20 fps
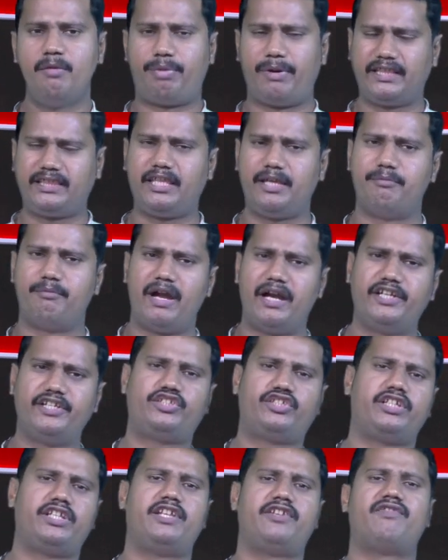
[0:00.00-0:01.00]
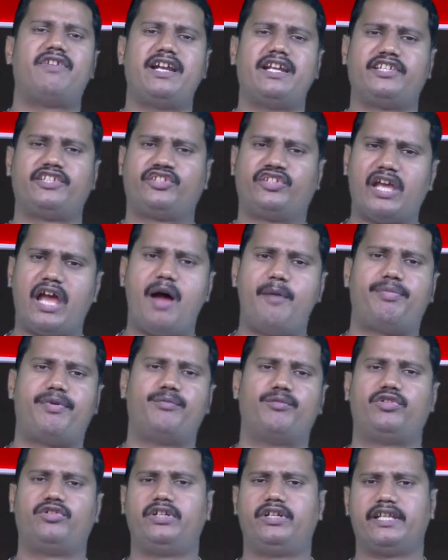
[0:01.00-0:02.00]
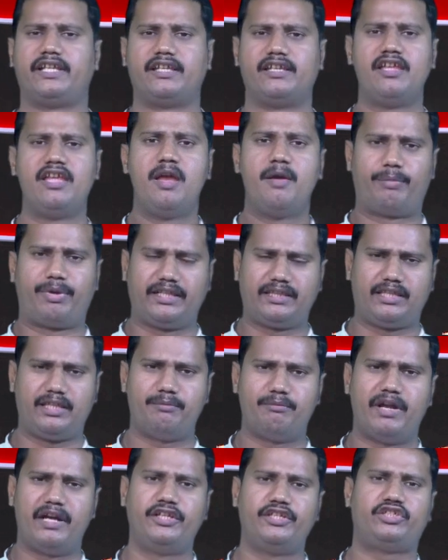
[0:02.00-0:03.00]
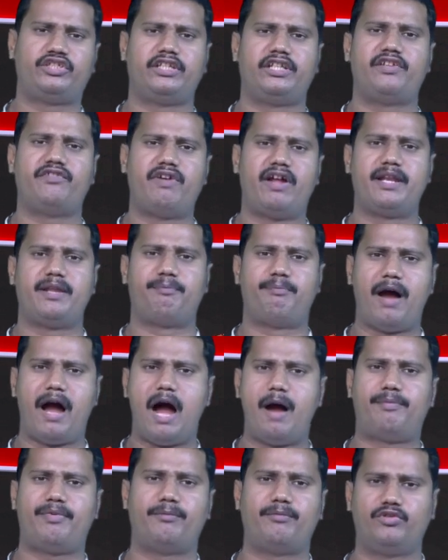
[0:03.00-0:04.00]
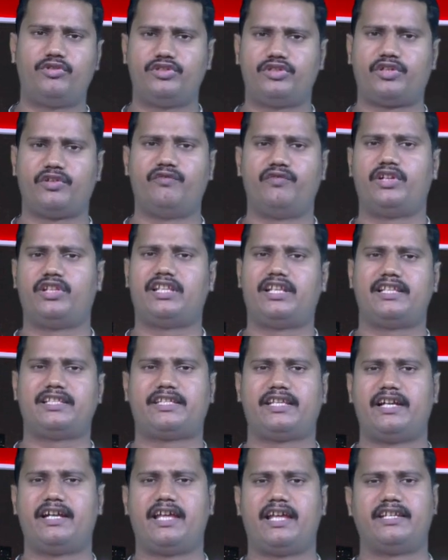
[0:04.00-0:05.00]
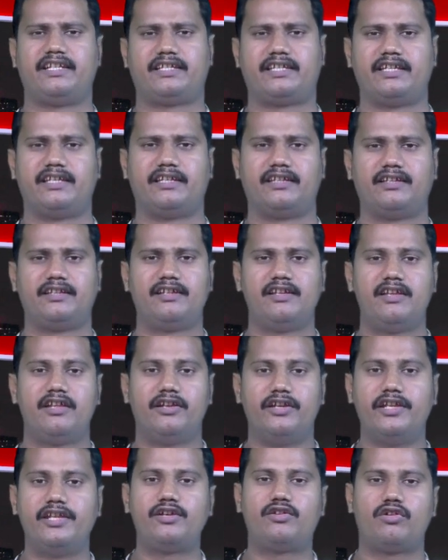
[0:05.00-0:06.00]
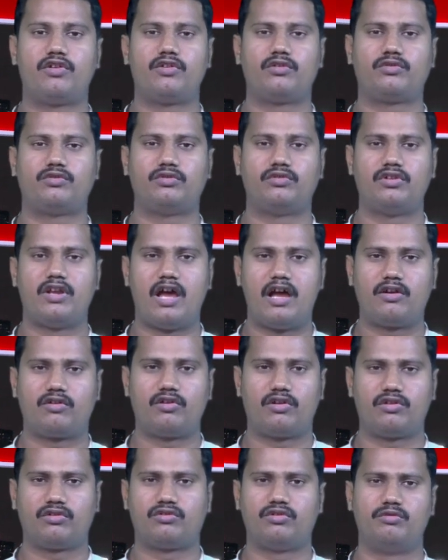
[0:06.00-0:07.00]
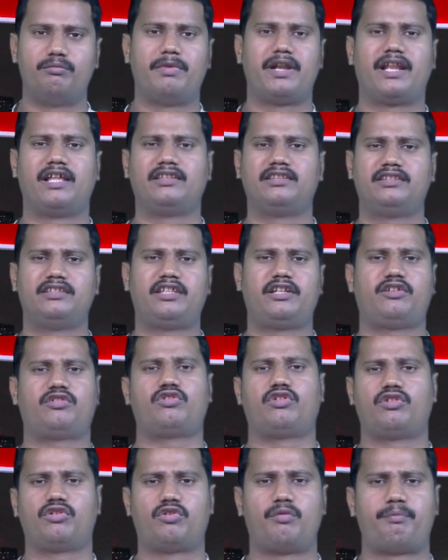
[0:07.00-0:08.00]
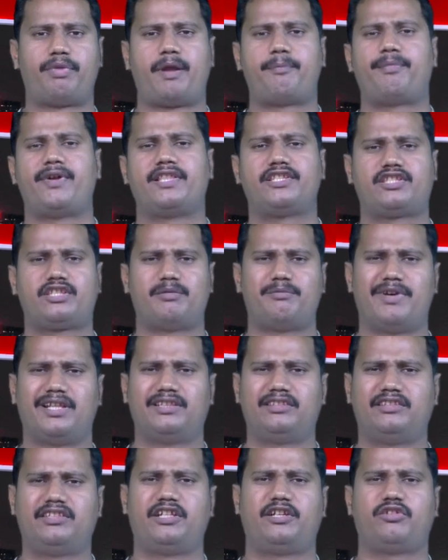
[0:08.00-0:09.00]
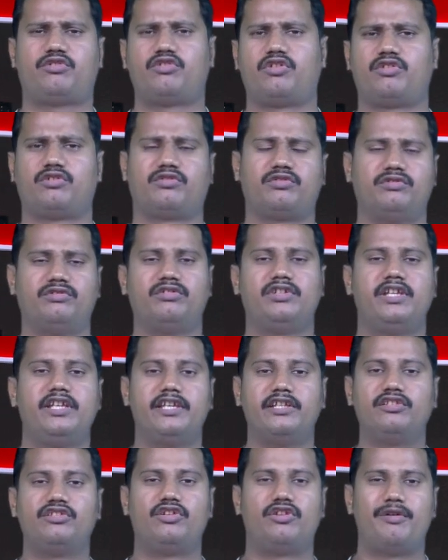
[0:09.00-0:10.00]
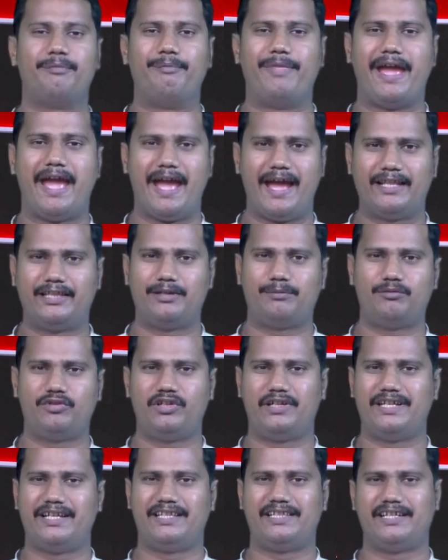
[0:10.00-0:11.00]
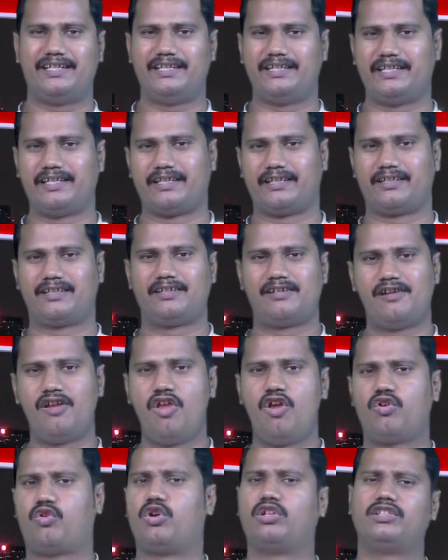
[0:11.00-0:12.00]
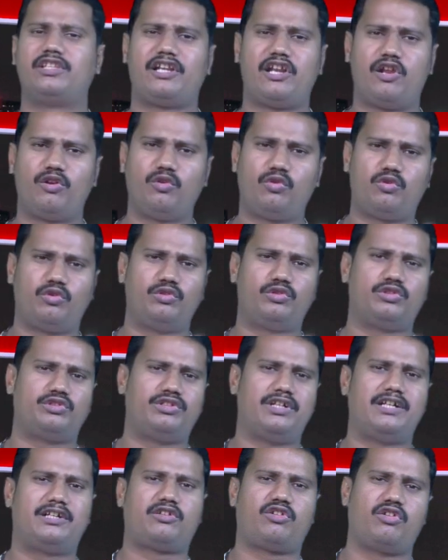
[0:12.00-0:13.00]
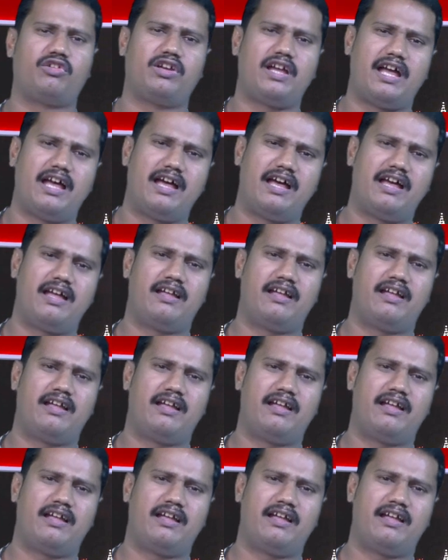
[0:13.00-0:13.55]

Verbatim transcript: ప్రతి మనిషిని వాడి శాపము నుండి ప్రతి మనిషిని వాడి పాపము నుంచి విడుదల చేయడానికి నీ కొరకు నా కొరకు మనందరి కొరకు ప్రపంచమందరి కొరకు ఇందులో భేదము లేదండి కొందరు అనుకుంటున్నట్లుగా